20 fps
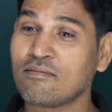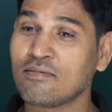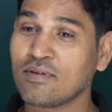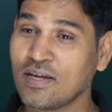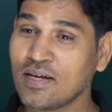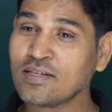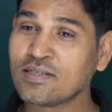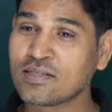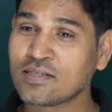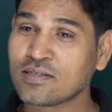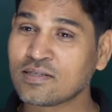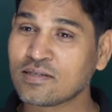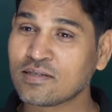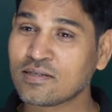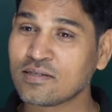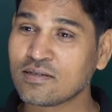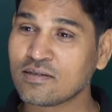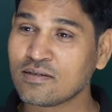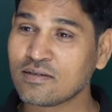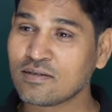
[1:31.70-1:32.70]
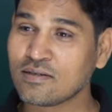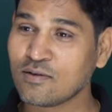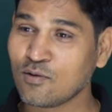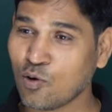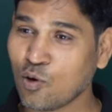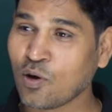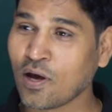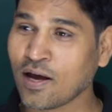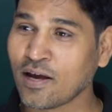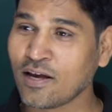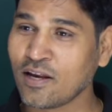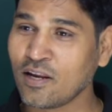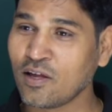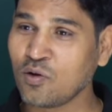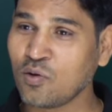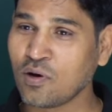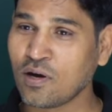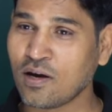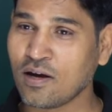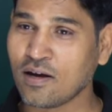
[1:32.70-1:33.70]
यस होगा कि नहीं
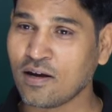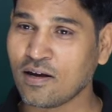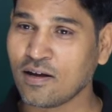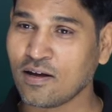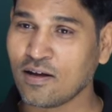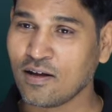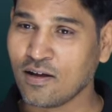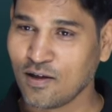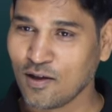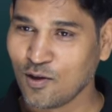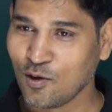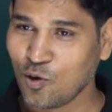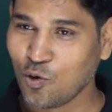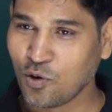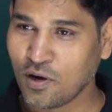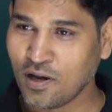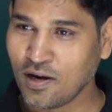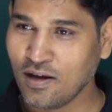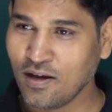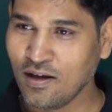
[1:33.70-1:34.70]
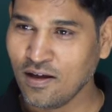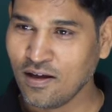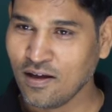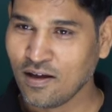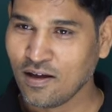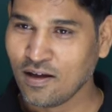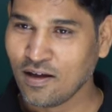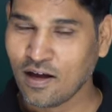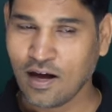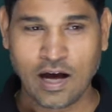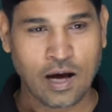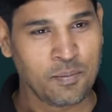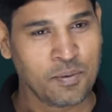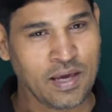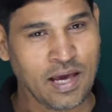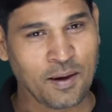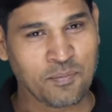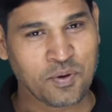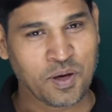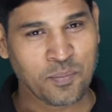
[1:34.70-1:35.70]
होगा होगा ना अभी
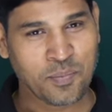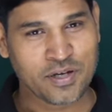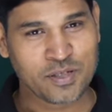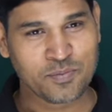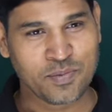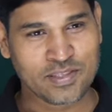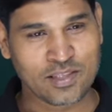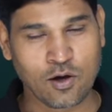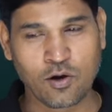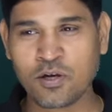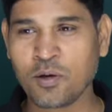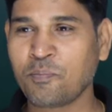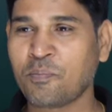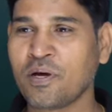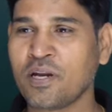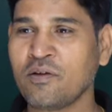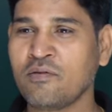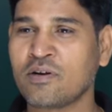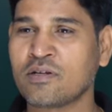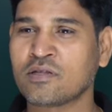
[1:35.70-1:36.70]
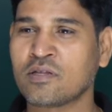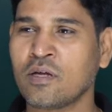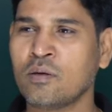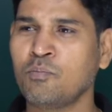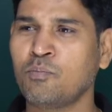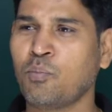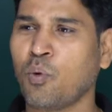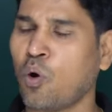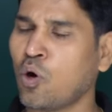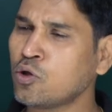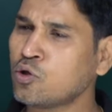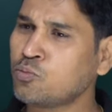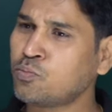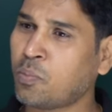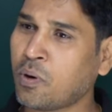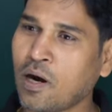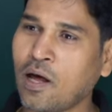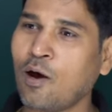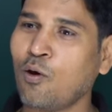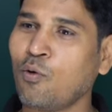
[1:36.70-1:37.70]
आपके पास बताओ ये परिवर्तन बहुत
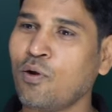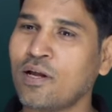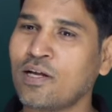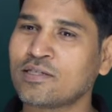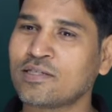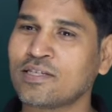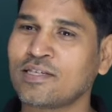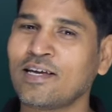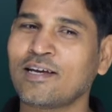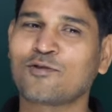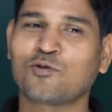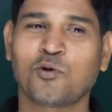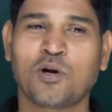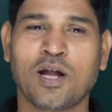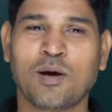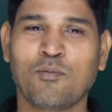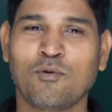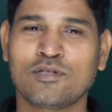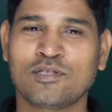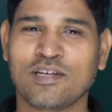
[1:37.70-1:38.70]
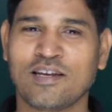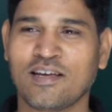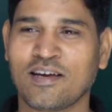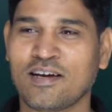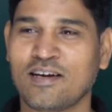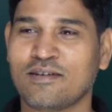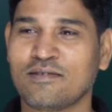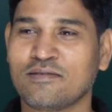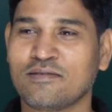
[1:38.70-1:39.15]
बड़ा होना चाहिए थोड़ा बहुत चलेगा